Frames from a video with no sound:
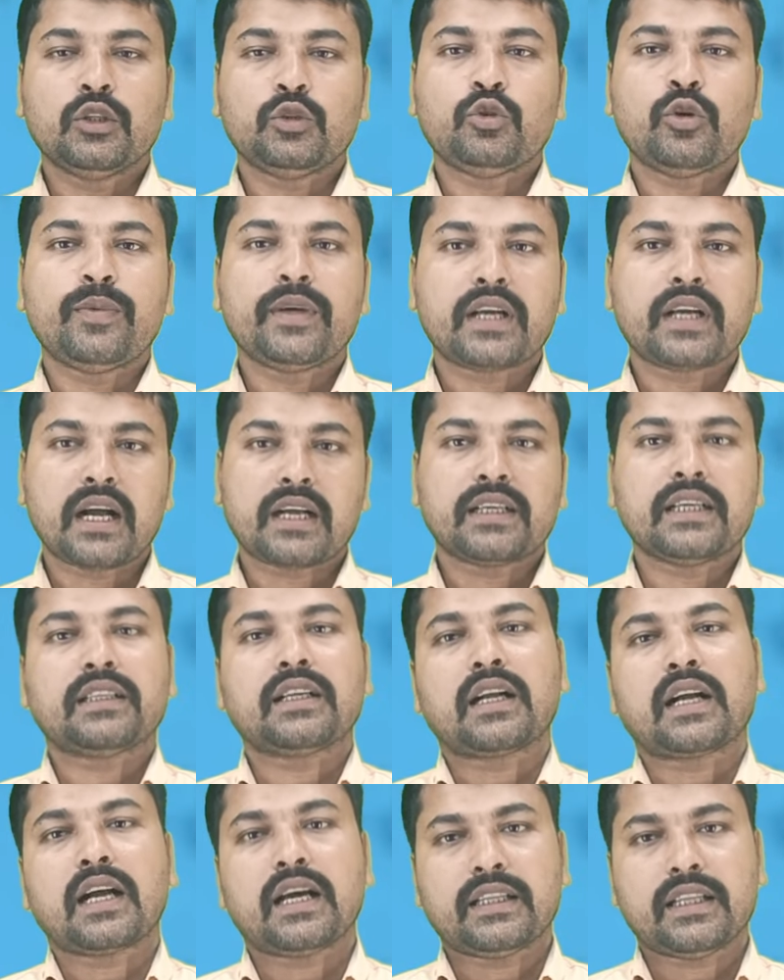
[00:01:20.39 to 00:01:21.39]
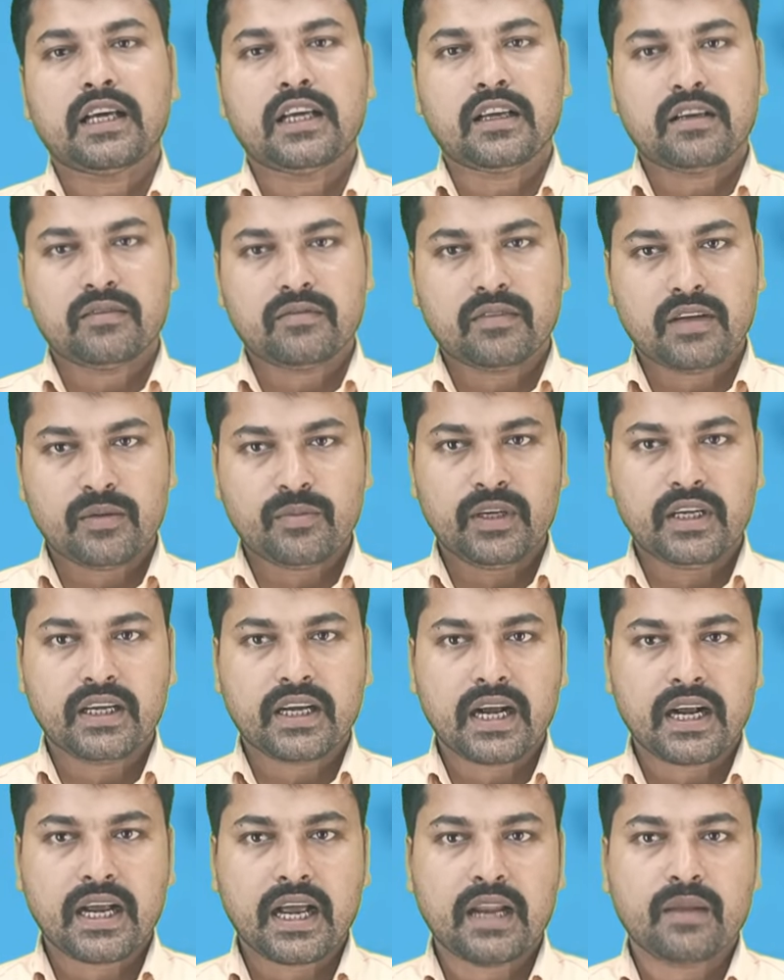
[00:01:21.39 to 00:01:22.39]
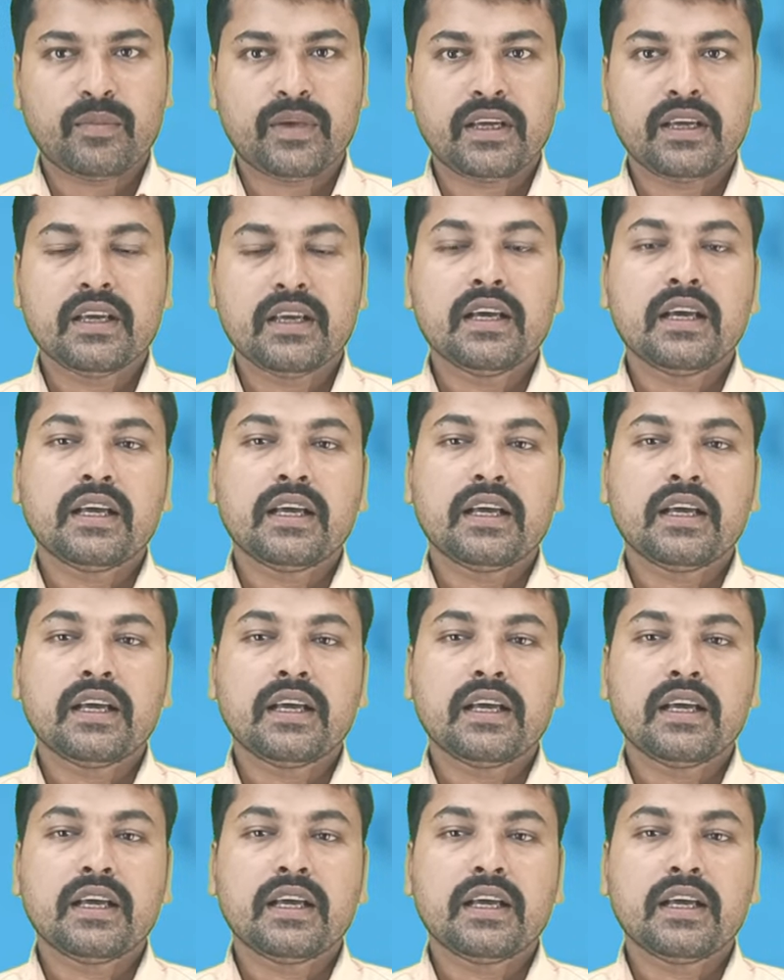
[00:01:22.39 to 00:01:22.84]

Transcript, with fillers: जो भी कागजात रखा था अभिलेखागार में